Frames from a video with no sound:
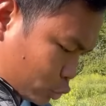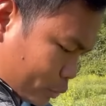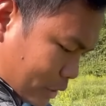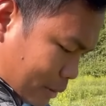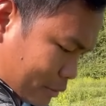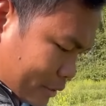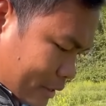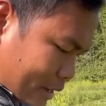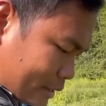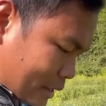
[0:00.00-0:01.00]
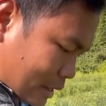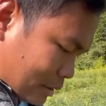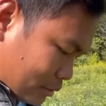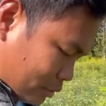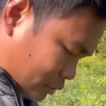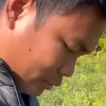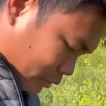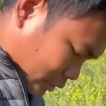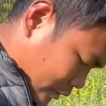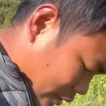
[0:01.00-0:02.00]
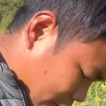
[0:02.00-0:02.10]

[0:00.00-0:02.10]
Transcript: सुबह हम लोग गया था और